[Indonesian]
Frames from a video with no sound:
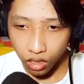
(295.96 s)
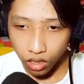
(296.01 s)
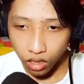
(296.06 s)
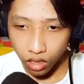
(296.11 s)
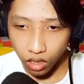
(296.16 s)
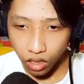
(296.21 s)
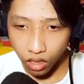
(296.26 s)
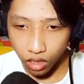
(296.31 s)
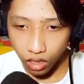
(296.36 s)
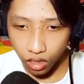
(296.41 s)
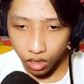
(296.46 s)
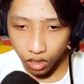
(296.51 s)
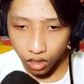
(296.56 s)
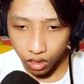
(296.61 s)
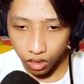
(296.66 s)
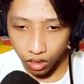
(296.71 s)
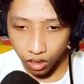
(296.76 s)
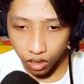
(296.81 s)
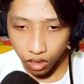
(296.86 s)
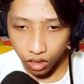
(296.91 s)
ya
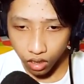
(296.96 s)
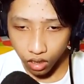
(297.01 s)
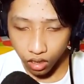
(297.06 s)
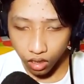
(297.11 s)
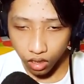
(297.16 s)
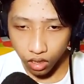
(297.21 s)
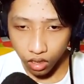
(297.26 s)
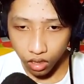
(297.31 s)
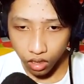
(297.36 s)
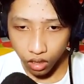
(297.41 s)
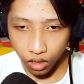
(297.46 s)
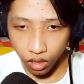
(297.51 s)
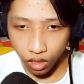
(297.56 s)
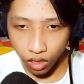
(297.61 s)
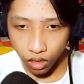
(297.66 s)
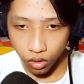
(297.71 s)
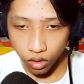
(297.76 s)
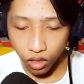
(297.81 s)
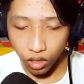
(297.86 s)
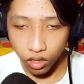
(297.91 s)

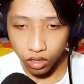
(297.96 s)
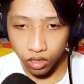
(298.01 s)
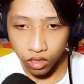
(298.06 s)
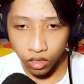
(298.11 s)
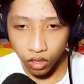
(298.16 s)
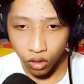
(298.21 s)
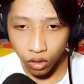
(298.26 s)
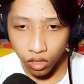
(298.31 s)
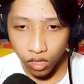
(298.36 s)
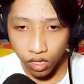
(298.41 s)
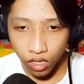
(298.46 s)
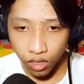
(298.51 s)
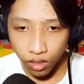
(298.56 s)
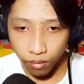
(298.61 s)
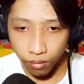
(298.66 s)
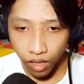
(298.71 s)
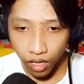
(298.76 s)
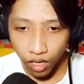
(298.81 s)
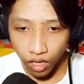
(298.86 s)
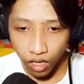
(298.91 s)
Wow, ya ini orang
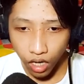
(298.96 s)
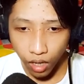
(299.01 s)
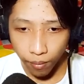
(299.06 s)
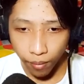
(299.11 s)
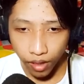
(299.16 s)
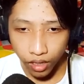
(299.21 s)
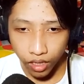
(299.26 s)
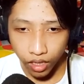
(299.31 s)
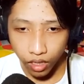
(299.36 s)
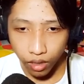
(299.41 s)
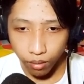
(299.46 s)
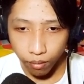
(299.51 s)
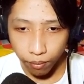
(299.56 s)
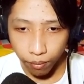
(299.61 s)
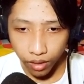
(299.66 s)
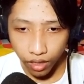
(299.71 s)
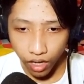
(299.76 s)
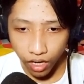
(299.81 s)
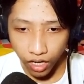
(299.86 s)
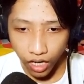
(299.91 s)
malah nggak pakai
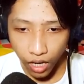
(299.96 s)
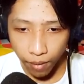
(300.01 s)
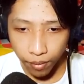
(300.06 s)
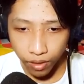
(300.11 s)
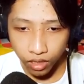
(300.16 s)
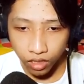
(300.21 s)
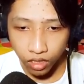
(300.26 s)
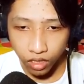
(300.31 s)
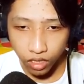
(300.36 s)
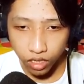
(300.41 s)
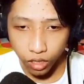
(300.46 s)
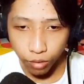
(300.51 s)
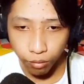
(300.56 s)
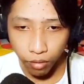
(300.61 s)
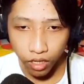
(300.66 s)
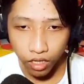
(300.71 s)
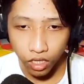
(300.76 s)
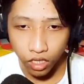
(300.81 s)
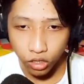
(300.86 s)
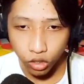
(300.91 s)
perlengkapan ini
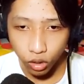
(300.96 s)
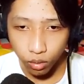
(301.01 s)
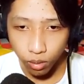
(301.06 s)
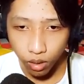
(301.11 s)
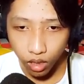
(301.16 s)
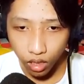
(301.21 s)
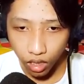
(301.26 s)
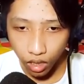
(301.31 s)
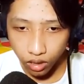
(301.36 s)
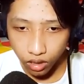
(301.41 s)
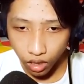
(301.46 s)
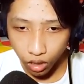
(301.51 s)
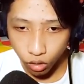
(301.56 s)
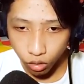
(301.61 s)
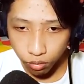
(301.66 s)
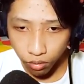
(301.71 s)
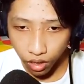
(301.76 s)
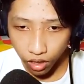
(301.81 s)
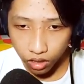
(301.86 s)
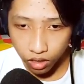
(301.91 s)
gimana coba nggak
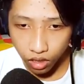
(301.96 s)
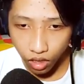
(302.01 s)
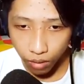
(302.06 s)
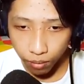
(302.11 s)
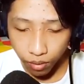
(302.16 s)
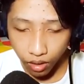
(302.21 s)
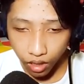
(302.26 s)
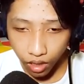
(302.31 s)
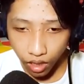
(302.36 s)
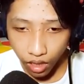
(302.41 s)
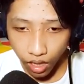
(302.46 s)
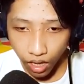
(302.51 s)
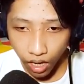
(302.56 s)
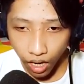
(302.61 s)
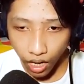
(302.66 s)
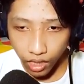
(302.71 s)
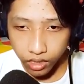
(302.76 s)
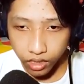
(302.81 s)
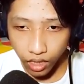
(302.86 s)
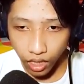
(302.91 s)
takut mati apa
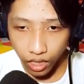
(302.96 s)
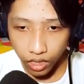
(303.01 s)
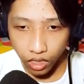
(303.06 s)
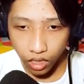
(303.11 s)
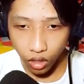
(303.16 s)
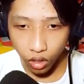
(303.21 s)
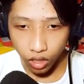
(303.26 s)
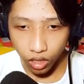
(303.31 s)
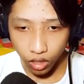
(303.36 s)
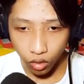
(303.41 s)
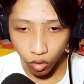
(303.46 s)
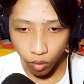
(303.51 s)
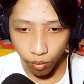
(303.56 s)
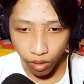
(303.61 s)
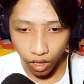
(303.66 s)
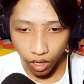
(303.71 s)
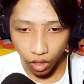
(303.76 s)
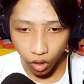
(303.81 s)
ice ladder oke gua bakal